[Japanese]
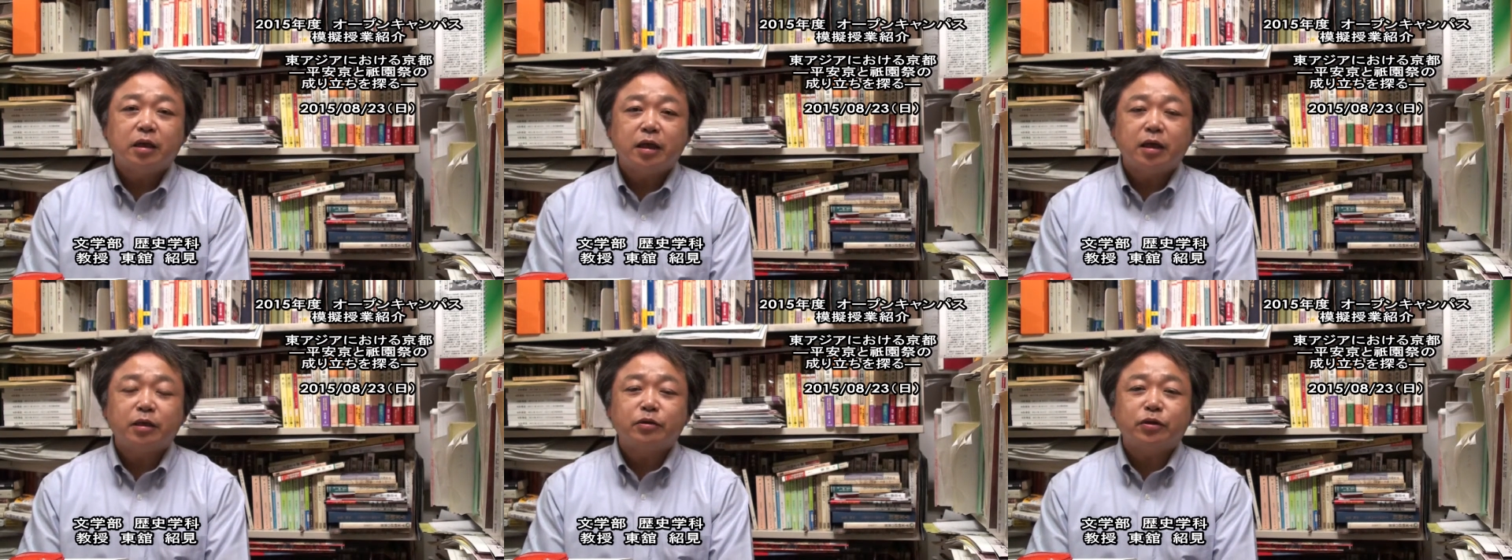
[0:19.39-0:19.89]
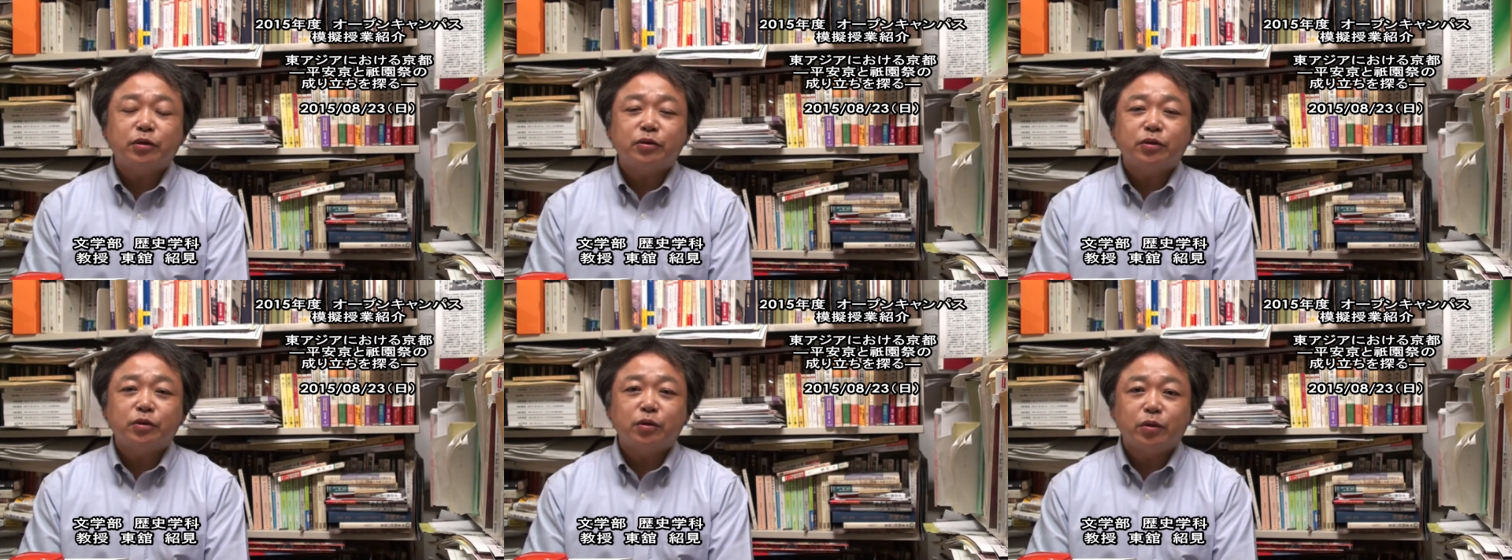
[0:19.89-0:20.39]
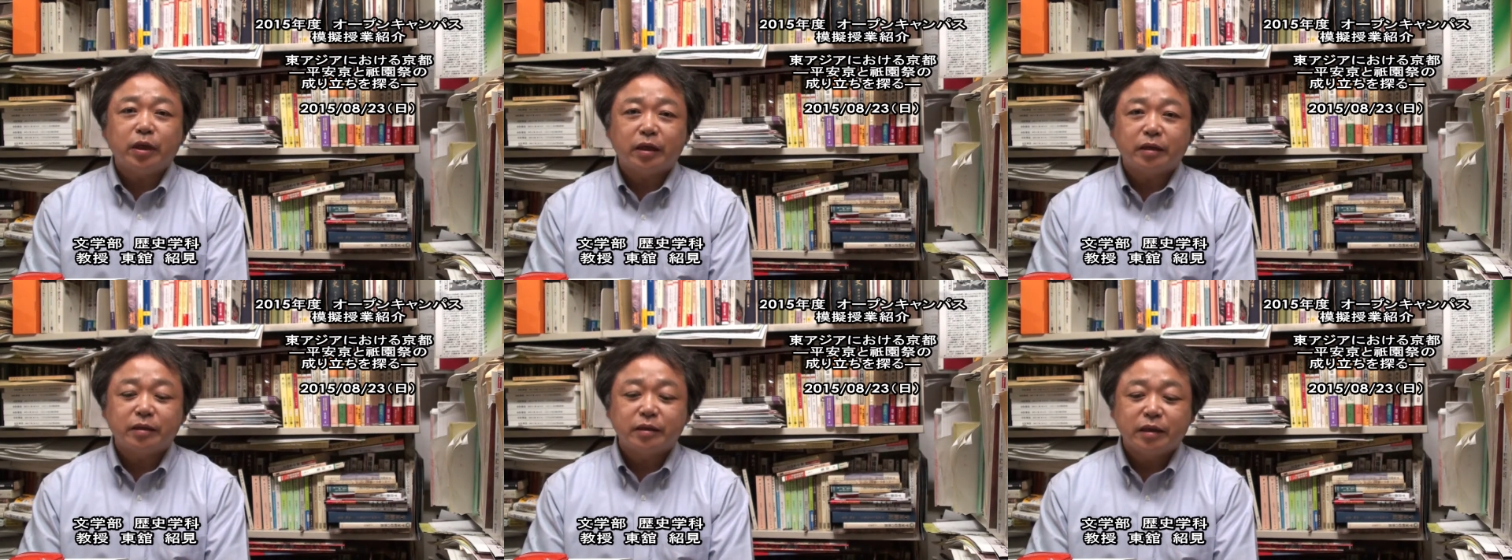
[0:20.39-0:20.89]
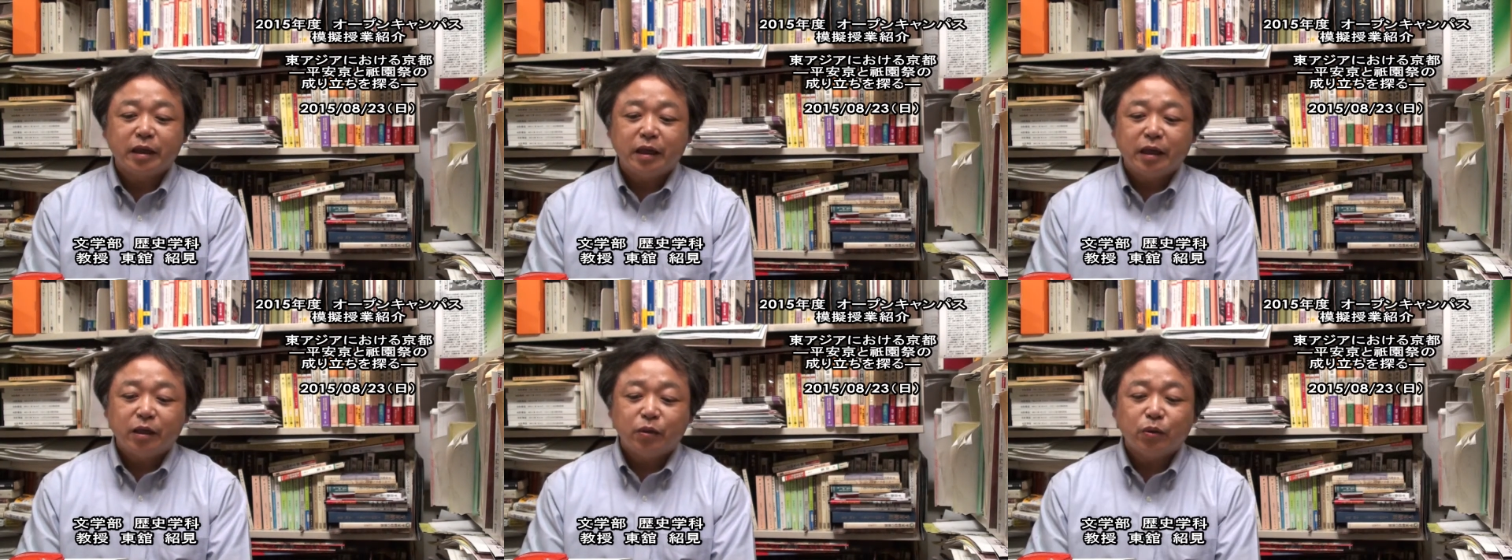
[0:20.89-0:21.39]
794年
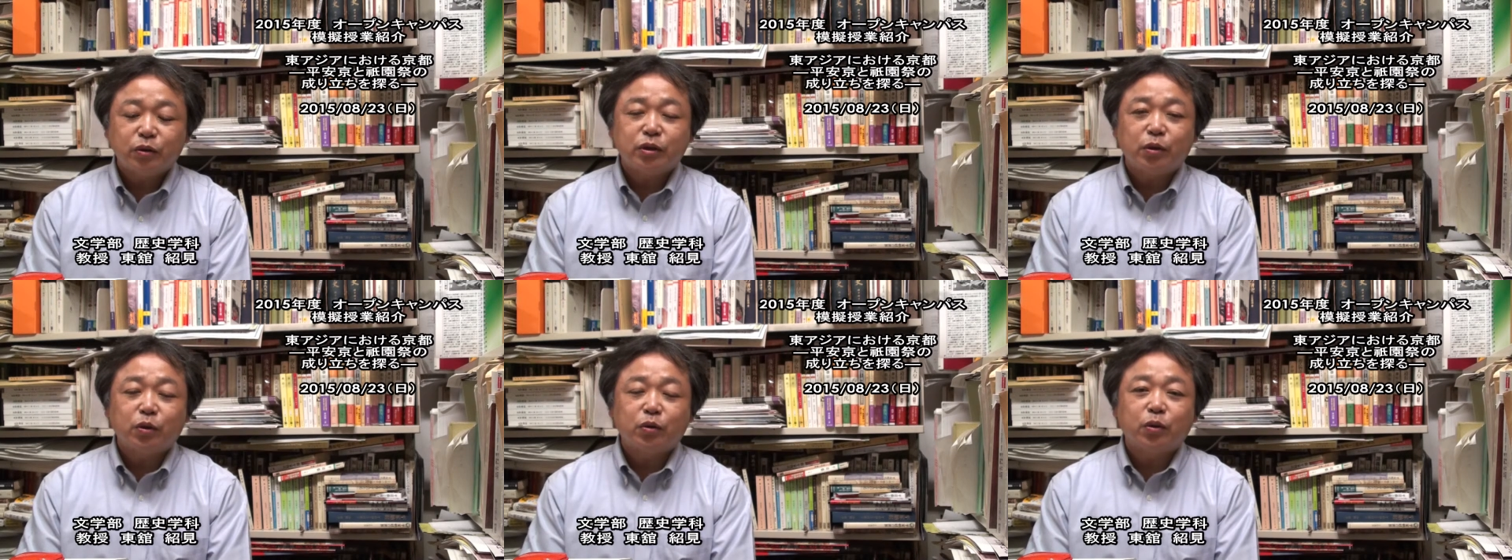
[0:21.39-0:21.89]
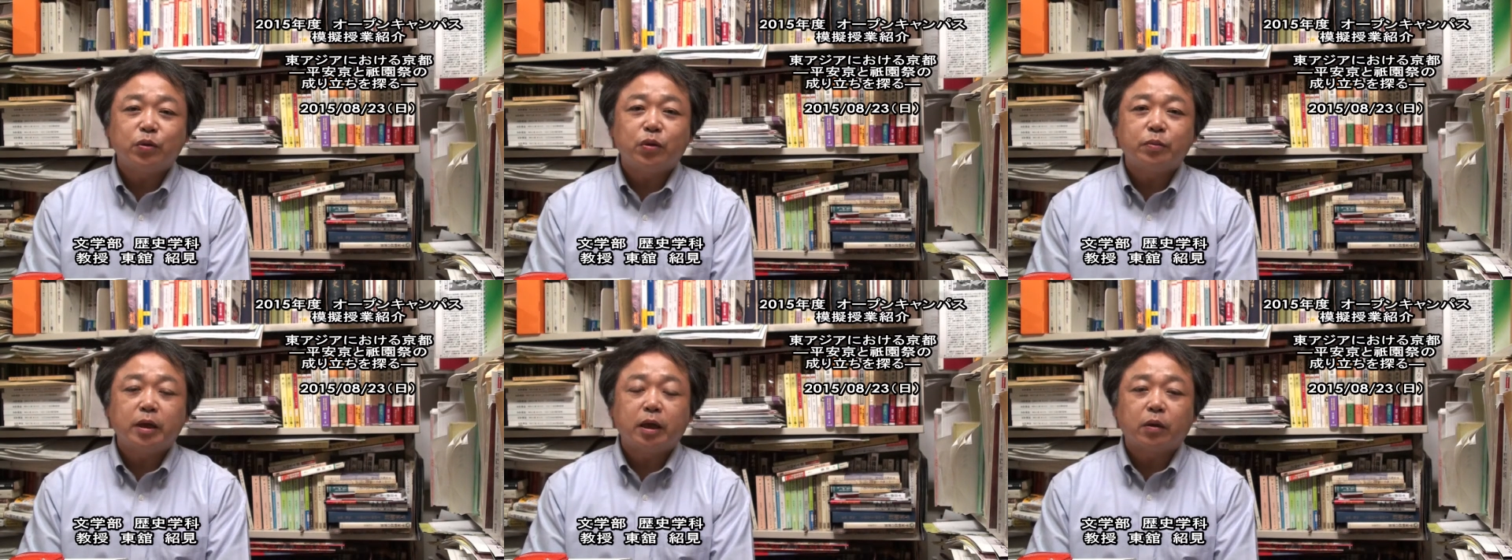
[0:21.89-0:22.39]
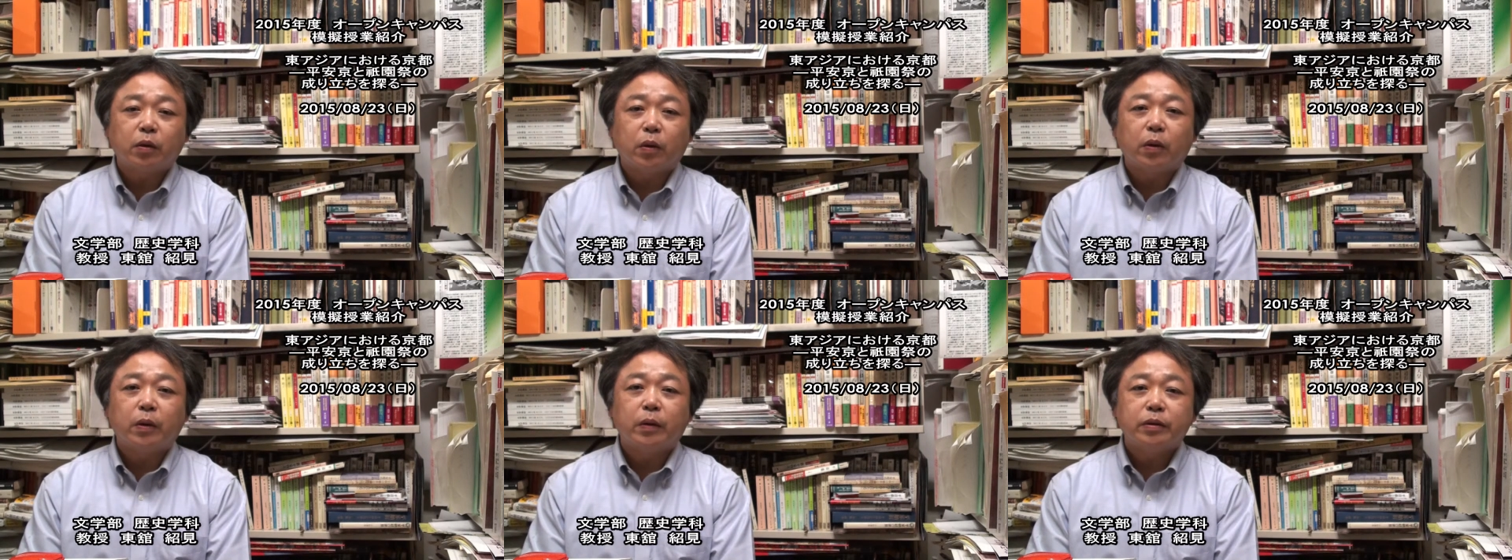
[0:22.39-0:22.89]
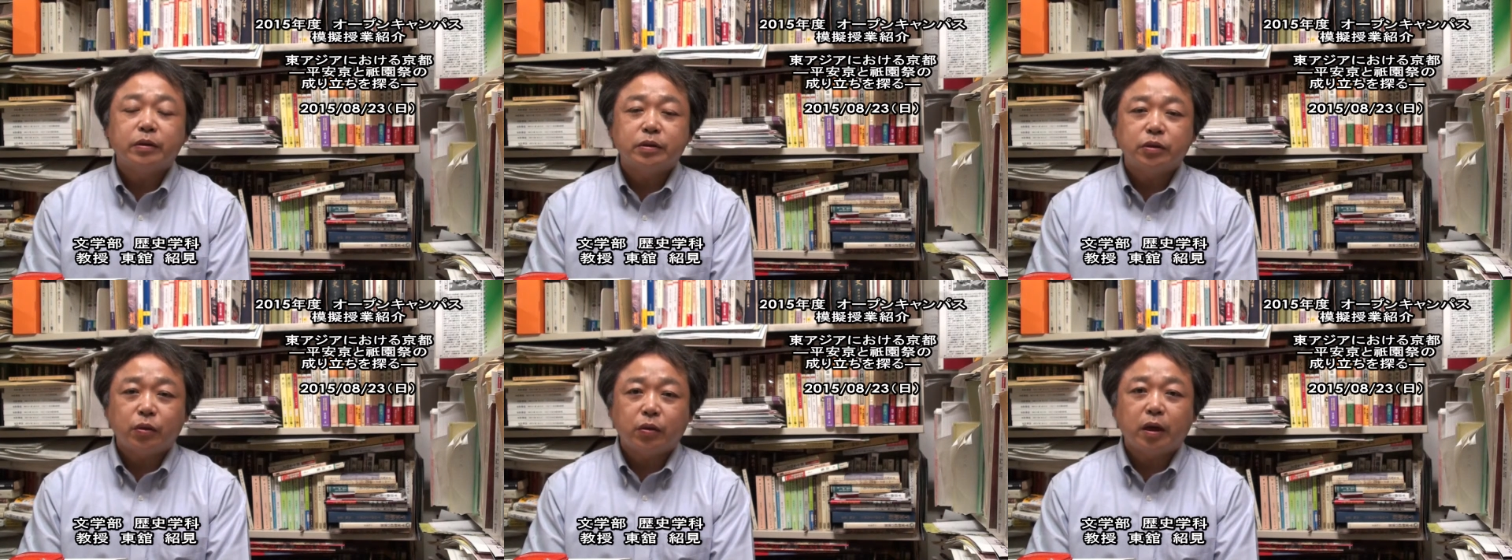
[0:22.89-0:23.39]
当時の唐の都
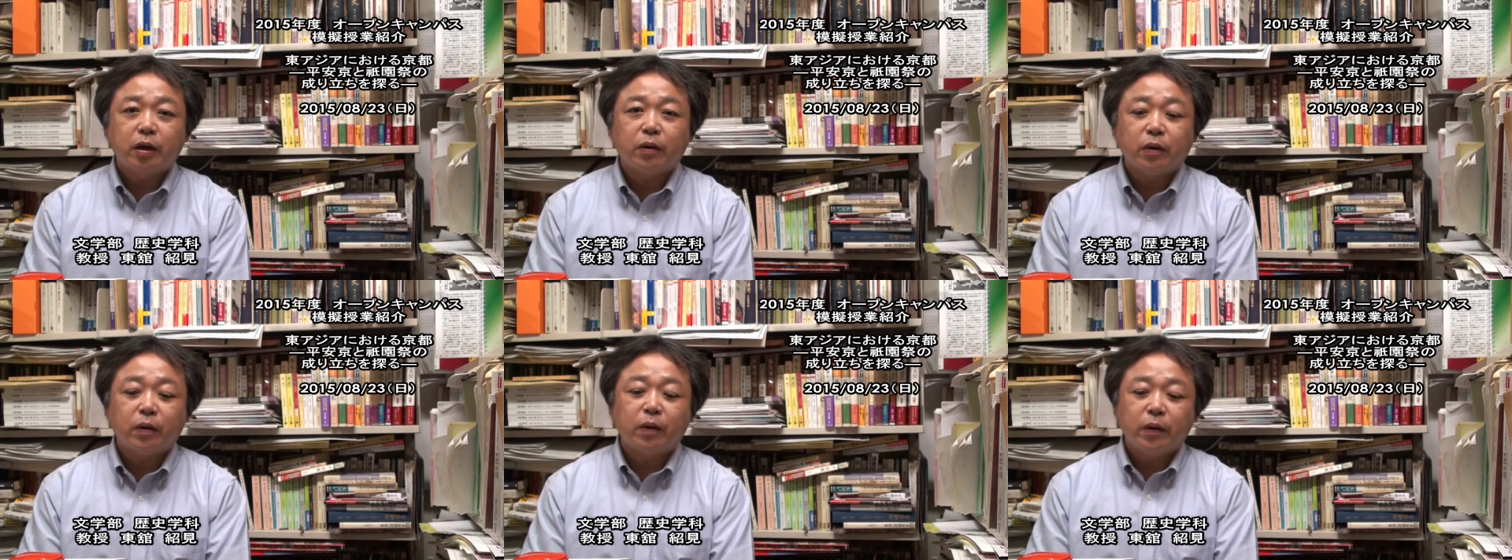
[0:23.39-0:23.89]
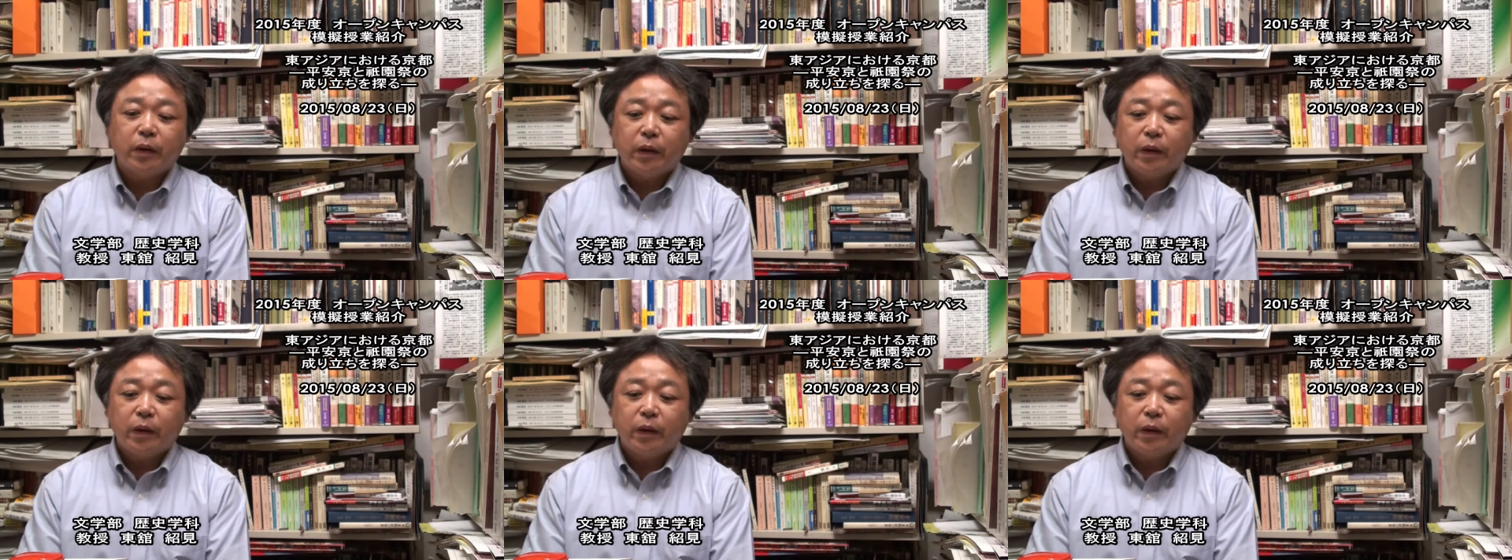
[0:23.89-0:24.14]
長安を